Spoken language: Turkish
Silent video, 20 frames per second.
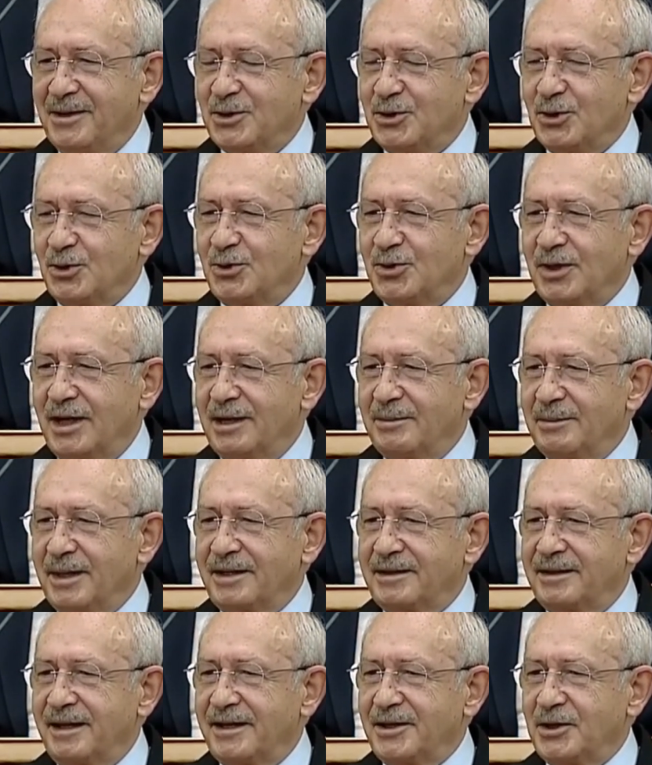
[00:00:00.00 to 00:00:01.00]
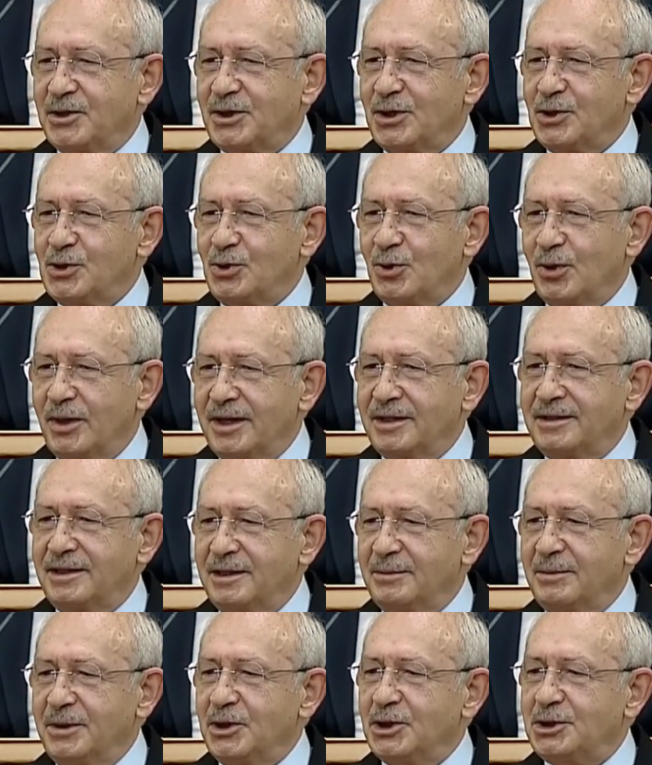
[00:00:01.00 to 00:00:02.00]
Çünkü emekliler için
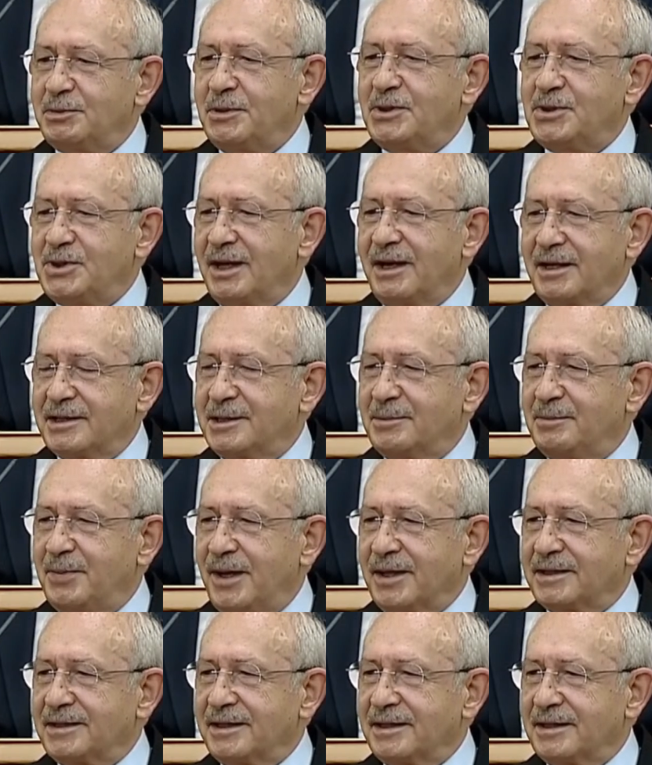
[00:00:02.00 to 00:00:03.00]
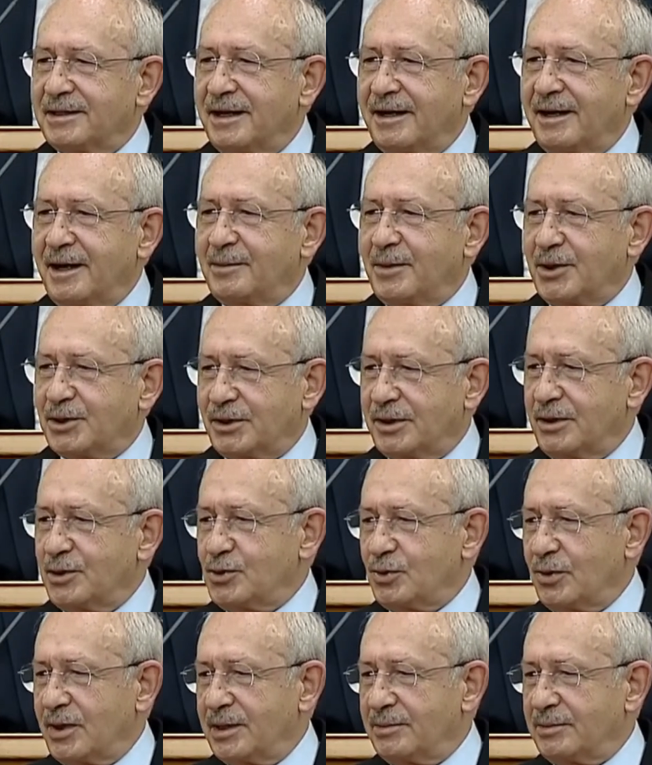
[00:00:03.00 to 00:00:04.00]
söylediğimi hiçbir siyasi partinin genel başkanı
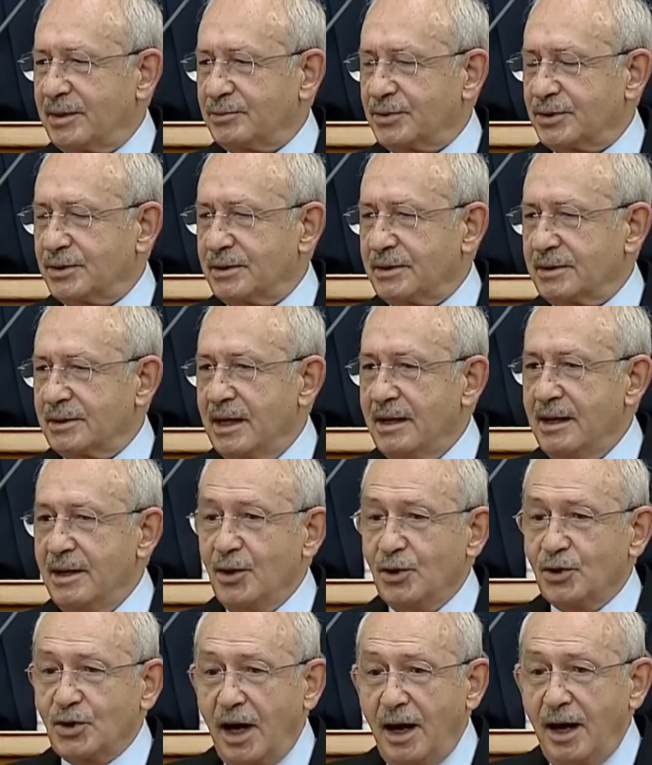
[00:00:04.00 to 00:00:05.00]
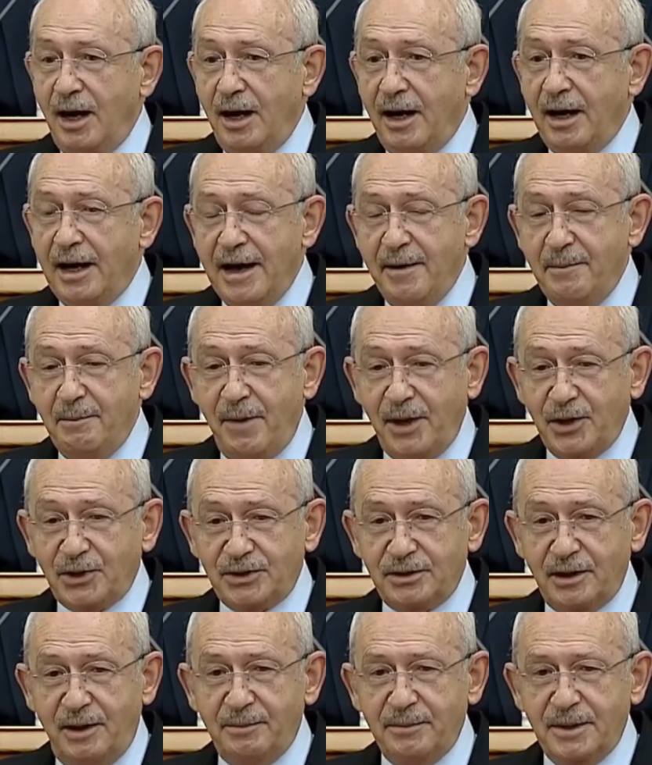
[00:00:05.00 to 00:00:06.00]
söylememiştir. Ta en
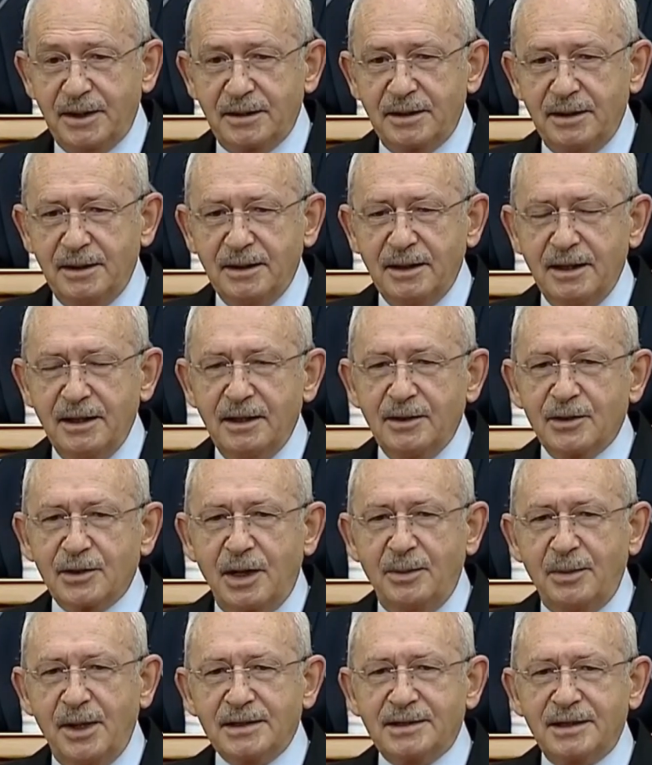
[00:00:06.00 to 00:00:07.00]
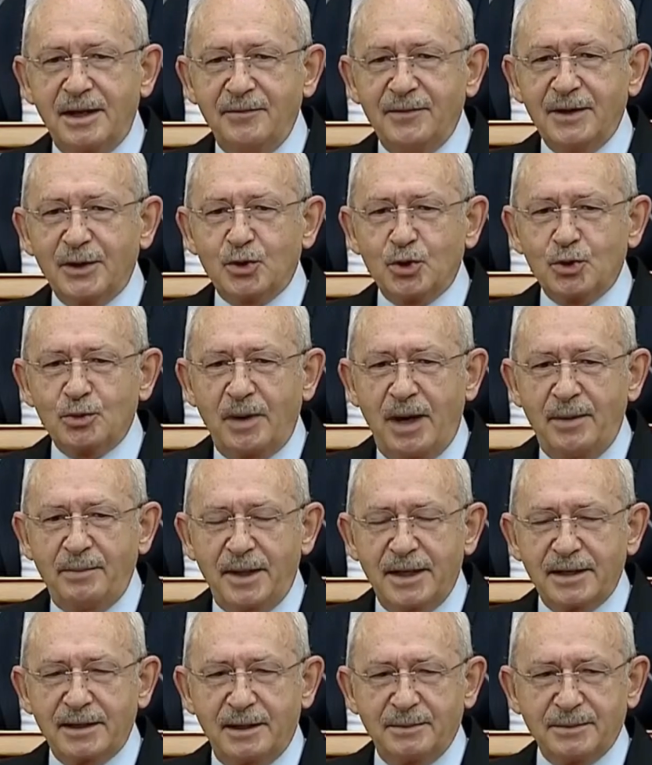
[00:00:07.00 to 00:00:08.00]
baştan beri Ramazan ve Kurban
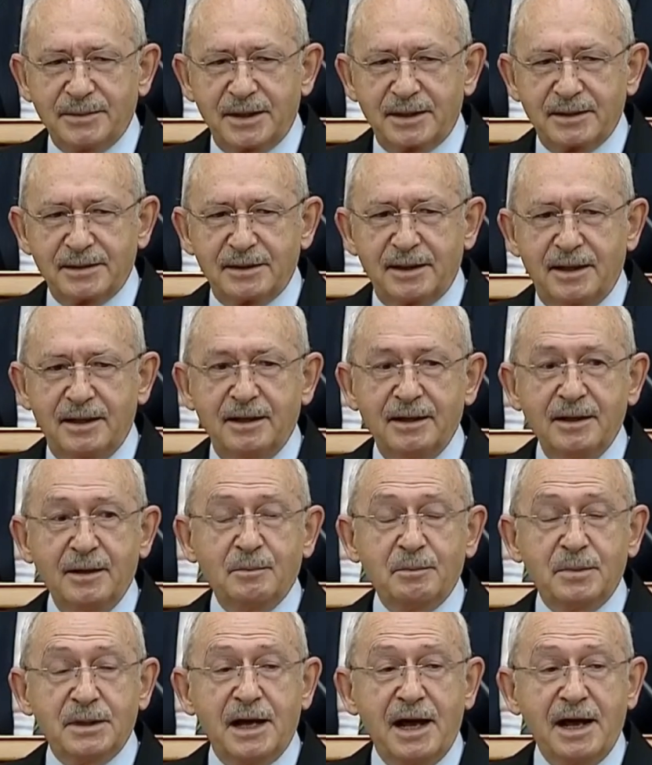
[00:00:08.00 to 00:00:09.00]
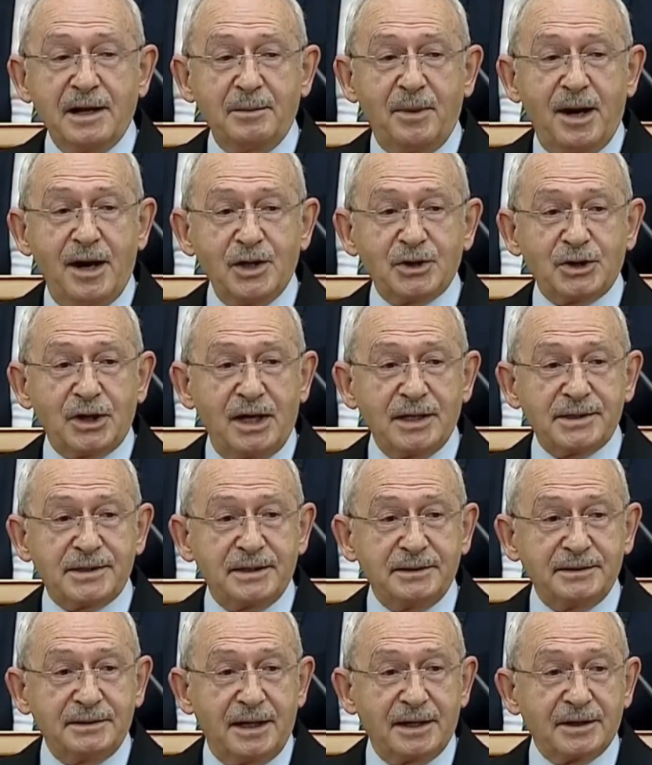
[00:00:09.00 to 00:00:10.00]
bayramlarında birer maaş
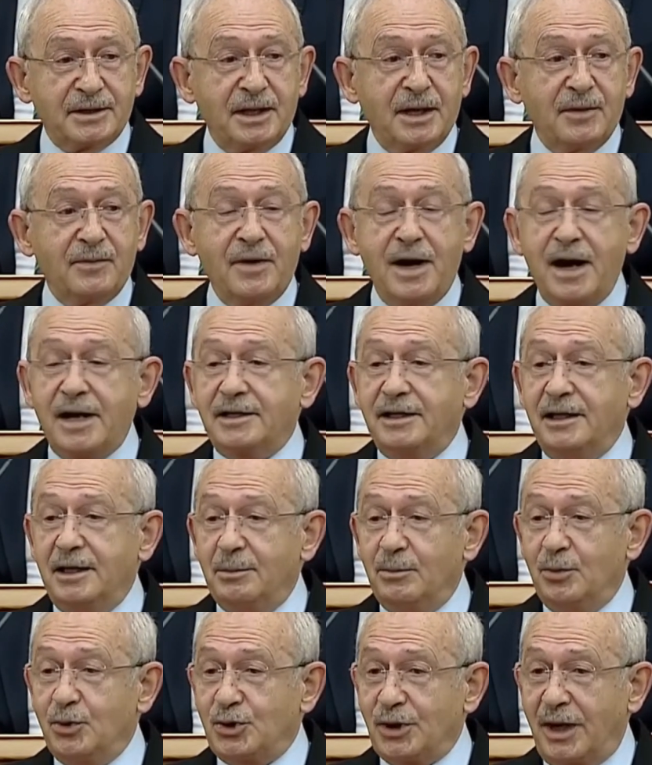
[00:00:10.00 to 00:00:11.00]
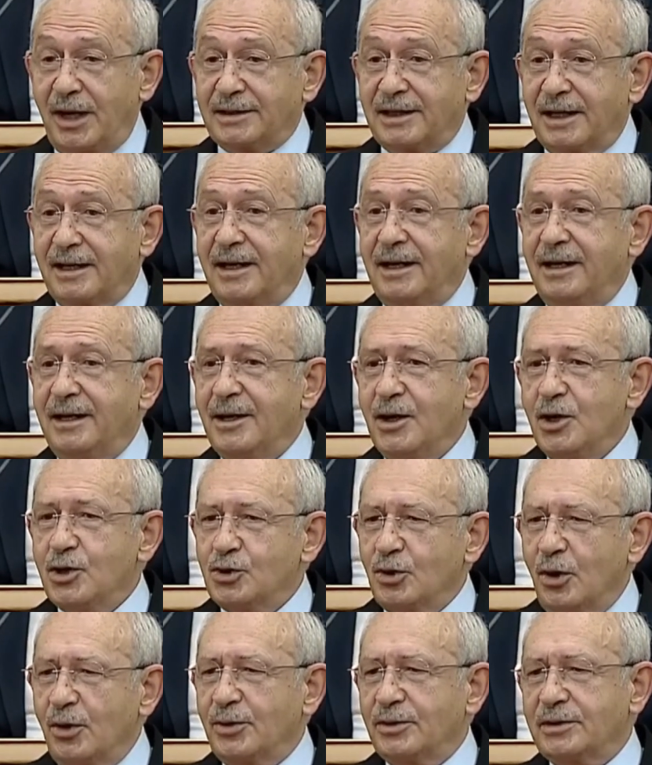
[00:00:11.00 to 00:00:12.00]
alsınlar diye verdiğim mücadele
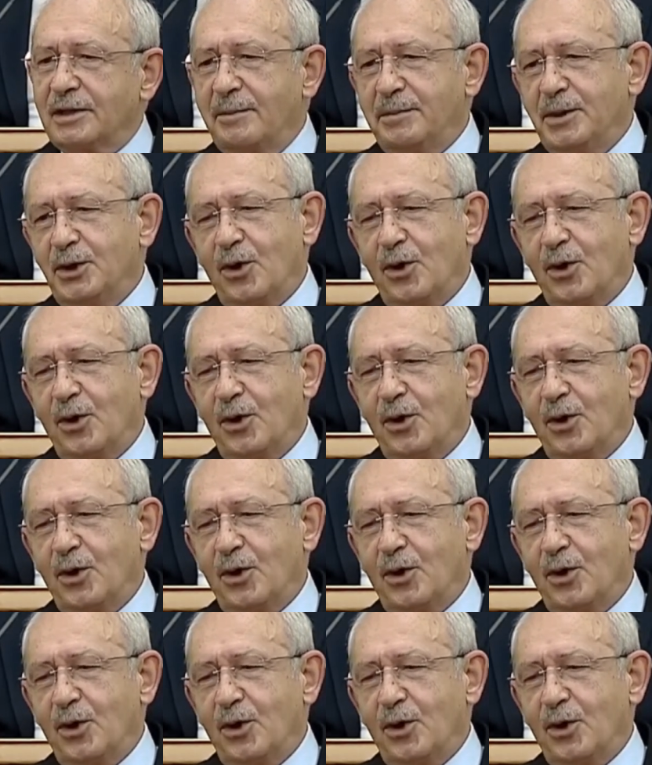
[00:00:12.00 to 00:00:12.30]
sonunda